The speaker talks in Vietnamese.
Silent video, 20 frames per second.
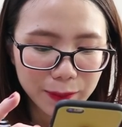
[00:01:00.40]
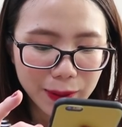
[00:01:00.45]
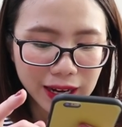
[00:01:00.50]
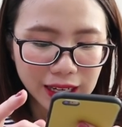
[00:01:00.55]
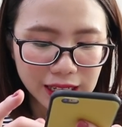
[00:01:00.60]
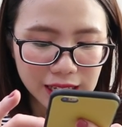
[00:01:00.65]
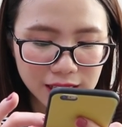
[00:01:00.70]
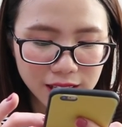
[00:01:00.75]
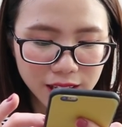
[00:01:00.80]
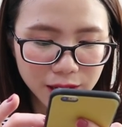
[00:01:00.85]
các bạn
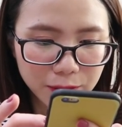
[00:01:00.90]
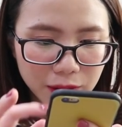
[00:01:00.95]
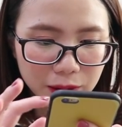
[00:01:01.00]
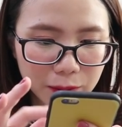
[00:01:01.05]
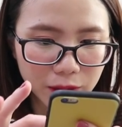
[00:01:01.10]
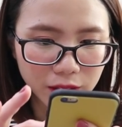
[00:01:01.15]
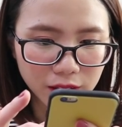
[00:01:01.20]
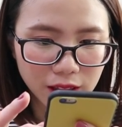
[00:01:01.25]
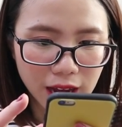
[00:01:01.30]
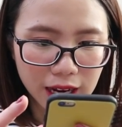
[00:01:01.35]
ý thì
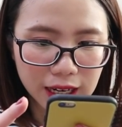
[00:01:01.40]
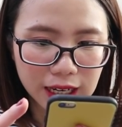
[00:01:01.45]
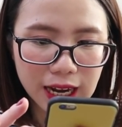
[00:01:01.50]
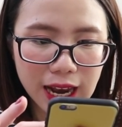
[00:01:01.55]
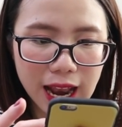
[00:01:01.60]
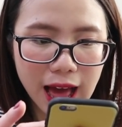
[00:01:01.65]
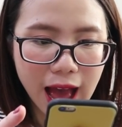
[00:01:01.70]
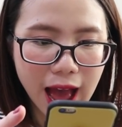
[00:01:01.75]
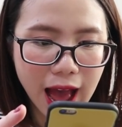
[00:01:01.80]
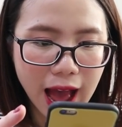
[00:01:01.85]
mình mới thấy
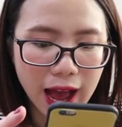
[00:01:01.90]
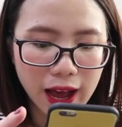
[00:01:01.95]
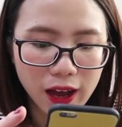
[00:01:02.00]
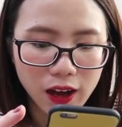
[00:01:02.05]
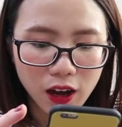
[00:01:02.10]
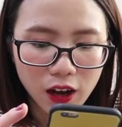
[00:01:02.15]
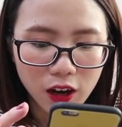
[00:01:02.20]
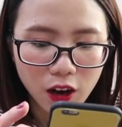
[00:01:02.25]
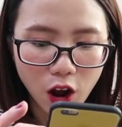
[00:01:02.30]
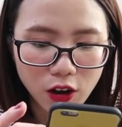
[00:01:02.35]
là
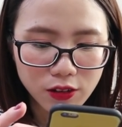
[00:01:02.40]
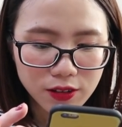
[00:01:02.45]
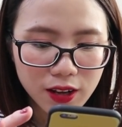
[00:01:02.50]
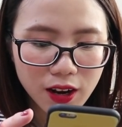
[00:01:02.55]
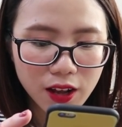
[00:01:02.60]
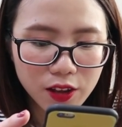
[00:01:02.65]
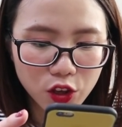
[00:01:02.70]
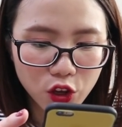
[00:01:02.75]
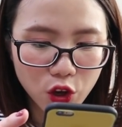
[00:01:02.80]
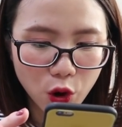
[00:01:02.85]
có rất
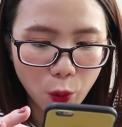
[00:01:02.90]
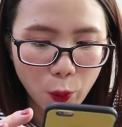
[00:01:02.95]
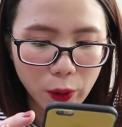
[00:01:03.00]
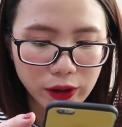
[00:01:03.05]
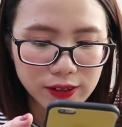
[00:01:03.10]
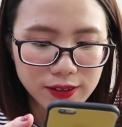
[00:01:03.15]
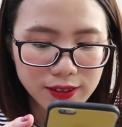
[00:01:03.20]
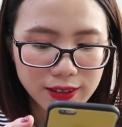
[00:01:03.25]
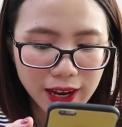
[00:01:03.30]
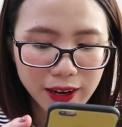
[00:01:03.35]
là nhiều
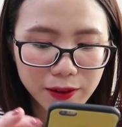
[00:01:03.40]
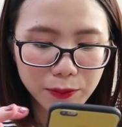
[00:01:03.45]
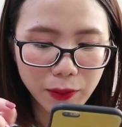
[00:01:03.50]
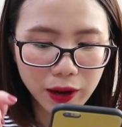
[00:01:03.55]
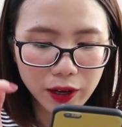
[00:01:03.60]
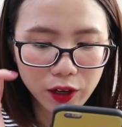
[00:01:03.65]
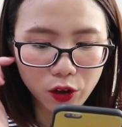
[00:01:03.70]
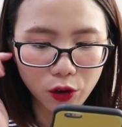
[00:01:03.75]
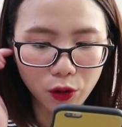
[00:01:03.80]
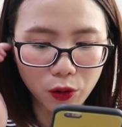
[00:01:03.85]
cuốn sách
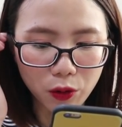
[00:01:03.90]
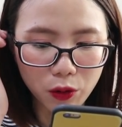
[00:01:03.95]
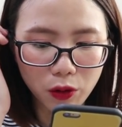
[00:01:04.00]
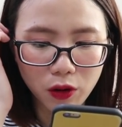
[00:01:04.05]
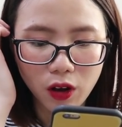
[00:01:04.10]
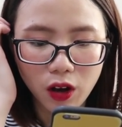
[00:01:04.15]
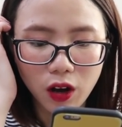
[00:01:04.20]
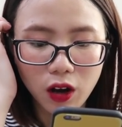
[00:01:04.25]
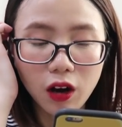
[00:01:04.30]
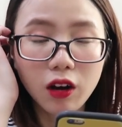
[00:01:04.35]
mà kiểu
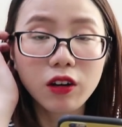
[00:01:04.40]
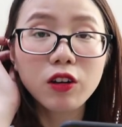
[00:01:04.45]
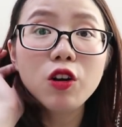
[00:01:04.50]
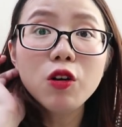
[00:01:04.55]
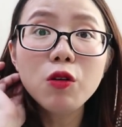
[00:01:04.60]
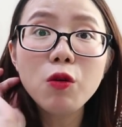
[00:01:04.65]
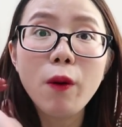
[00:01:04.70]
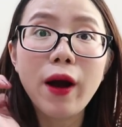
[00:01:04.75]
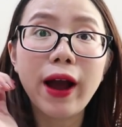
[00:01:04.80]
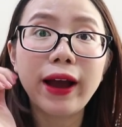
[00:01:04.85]
ở
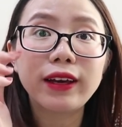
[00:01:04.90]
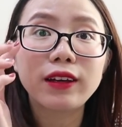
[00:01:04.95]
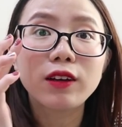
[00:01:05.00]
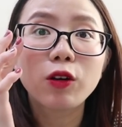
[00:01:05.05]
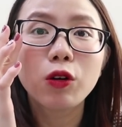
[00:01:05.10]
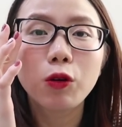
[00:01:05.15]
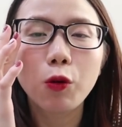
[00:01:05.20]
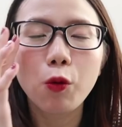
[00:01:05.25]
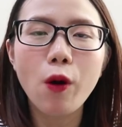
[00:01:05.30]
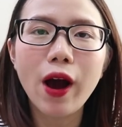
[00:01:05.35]
nước ngoài
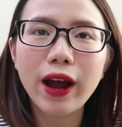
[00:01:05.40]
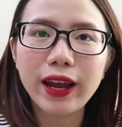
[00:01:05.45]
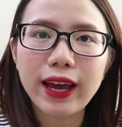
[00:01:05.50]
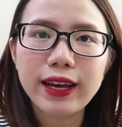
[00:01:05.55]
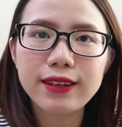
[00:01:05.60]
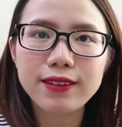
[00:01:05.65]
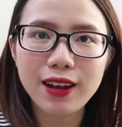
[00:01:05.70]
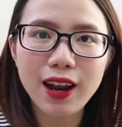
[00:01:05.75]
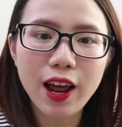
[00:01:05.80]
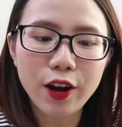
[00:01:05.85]

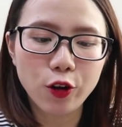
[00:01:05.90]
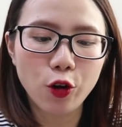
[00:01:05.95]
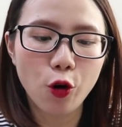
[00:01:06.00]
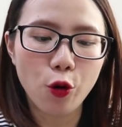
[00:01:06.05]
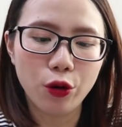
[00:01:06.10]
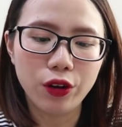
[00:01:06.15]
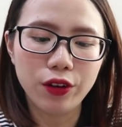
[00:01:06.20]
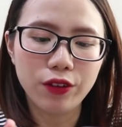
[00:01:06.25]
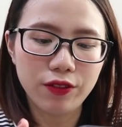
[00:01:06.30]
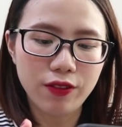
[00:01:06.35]
Y A rất là
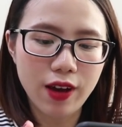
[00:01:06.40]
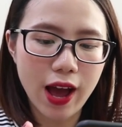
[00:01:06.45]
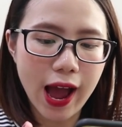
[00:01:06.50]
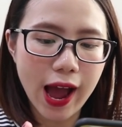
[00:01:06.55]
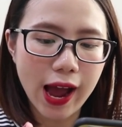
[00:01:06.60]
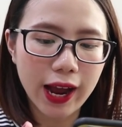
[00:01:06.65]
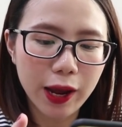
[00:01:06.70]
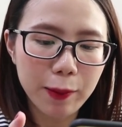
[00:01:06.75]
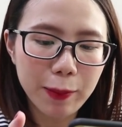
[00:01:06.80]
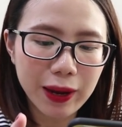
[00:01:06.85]
nổi
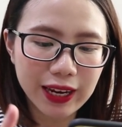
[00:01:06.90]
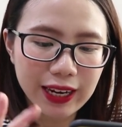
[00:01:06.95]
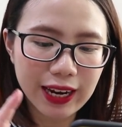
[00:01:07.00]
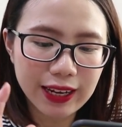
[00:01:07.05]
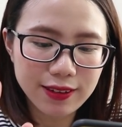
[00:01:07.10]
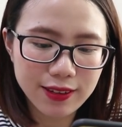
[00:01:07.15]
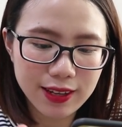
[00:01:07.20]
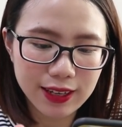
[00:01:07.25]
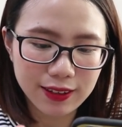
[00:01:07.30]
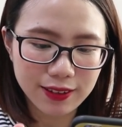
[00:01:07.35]
và các bạn ý
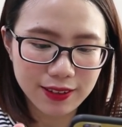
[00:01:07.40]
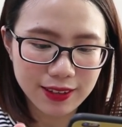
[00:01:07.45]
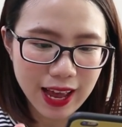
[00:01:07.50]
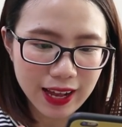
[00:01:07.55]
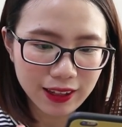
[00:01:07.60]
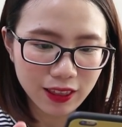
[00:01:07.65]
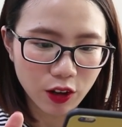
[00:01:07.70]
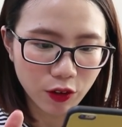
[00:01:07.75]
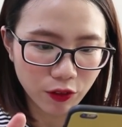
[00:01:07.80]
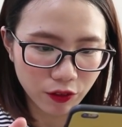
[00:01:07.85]
đã dịch
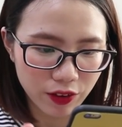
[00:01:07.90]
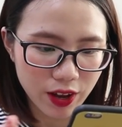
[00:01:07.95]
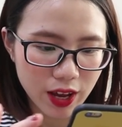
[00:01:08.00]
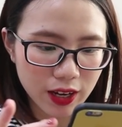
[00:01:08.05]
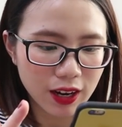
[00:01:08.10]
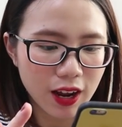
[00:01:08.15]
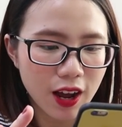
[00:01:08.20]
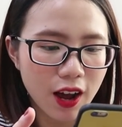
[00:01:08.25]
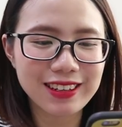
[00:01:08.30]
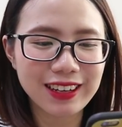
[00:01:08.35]
ra tiếng
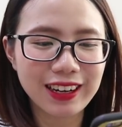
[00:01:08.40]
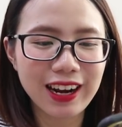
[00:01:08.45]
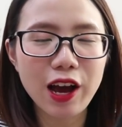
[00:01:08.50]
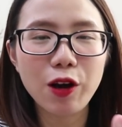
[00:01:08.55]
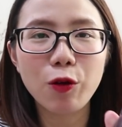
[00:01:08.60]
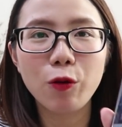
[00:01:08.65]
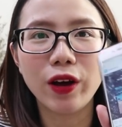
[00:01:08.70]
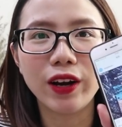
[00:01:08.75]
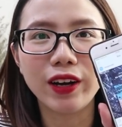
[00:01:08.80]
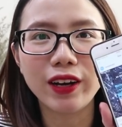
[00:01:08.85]
Việt. Chính là
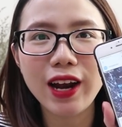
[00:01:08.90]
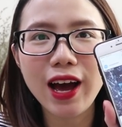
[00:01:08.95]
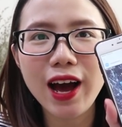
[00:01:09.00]
cuốn